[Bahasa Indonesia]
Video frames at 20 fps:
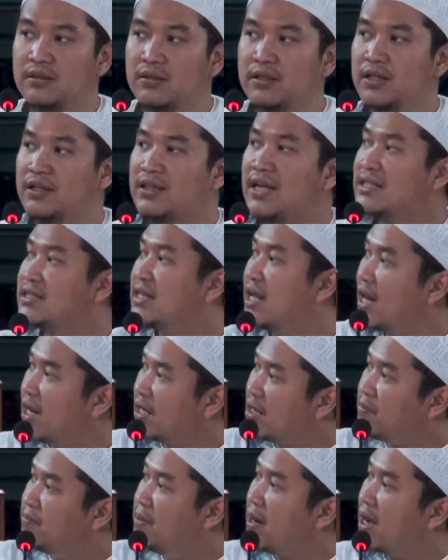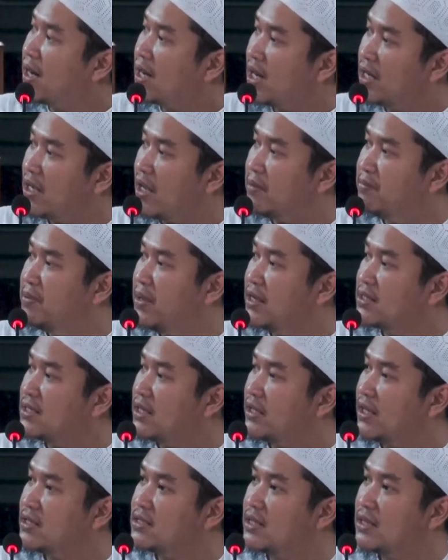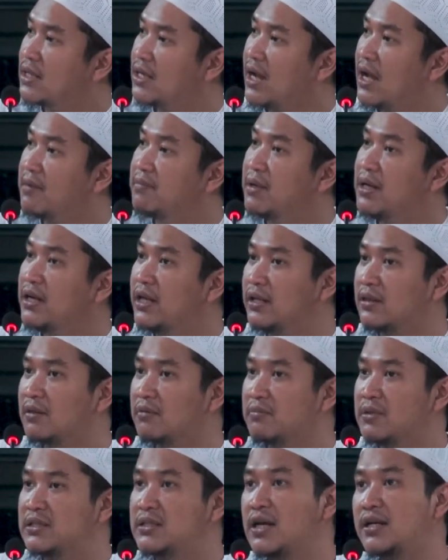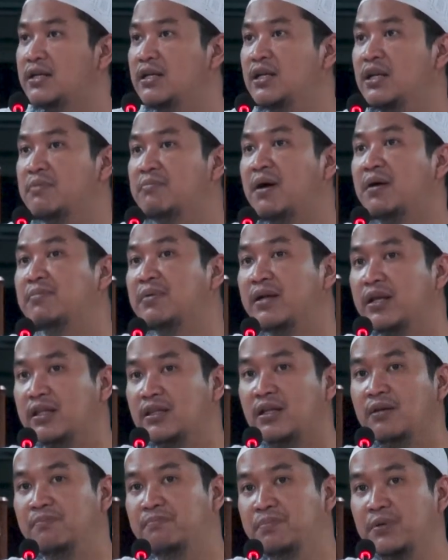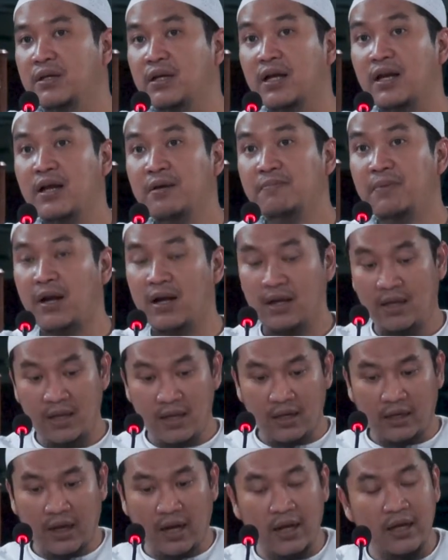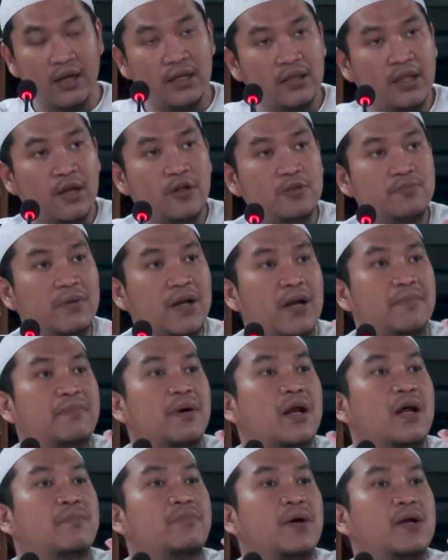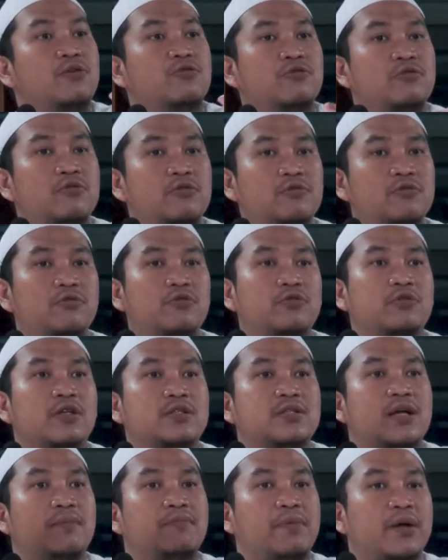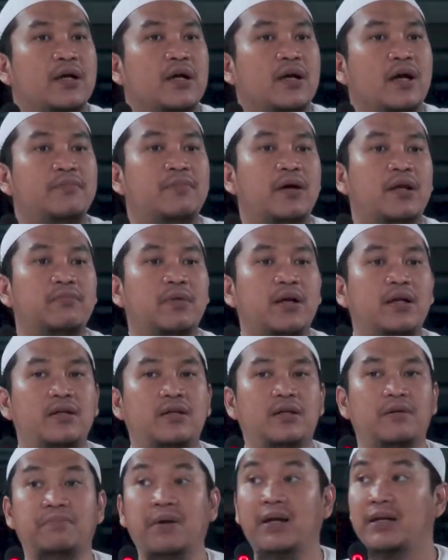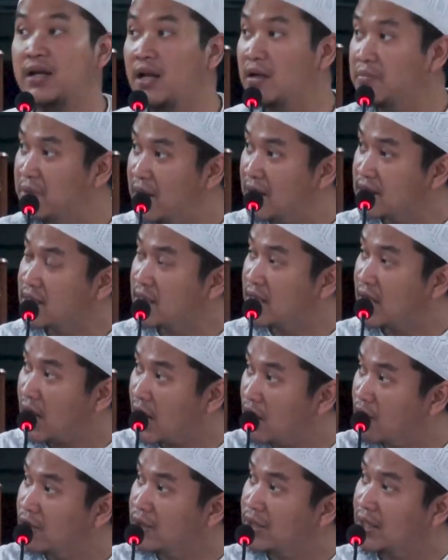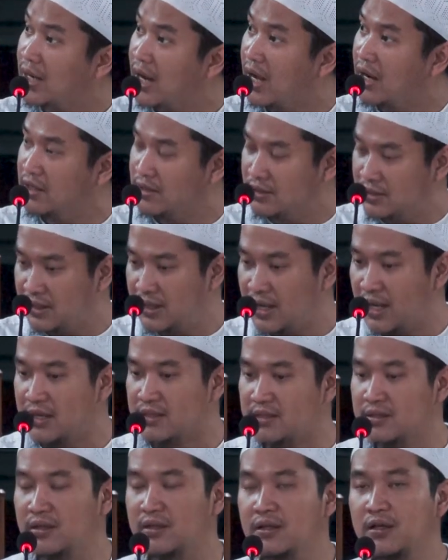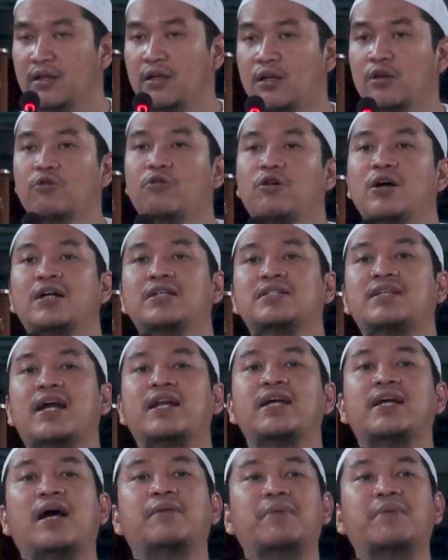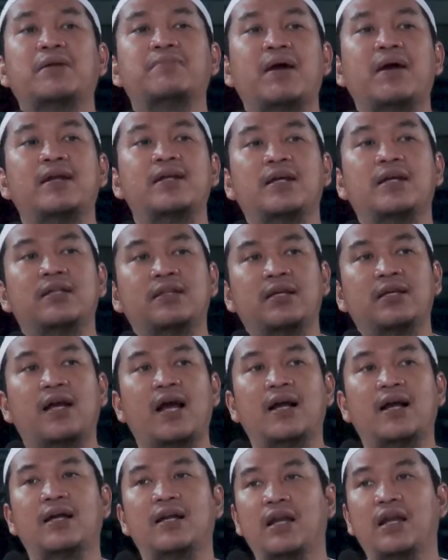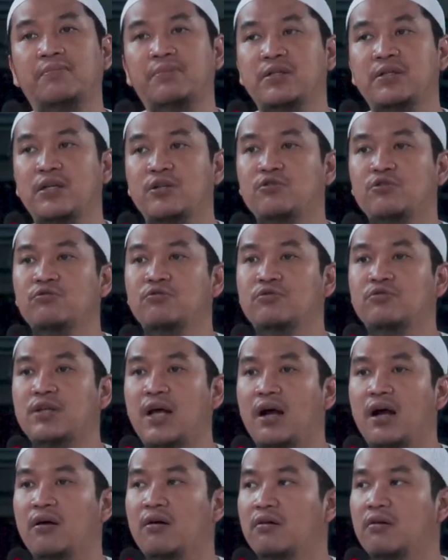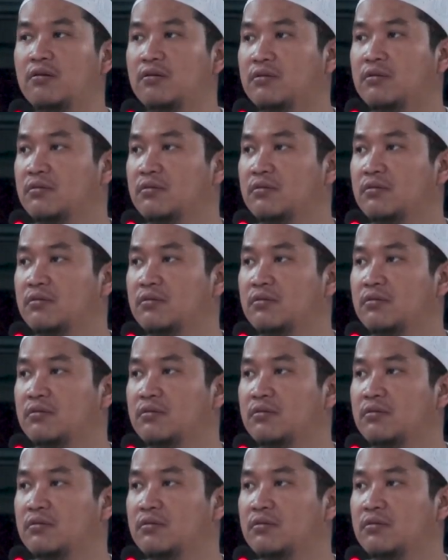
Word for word: kita jalan ke belakang yang biasanya setengah menit menjadi lima menit lebih. Kenapa? Karena kita harus meraba-raba dulu untuk sampai ke kamar mandi. Padahal biasanya kalau terang jelas. Loh, cari kamar mandi ketika gelap aja susah kok.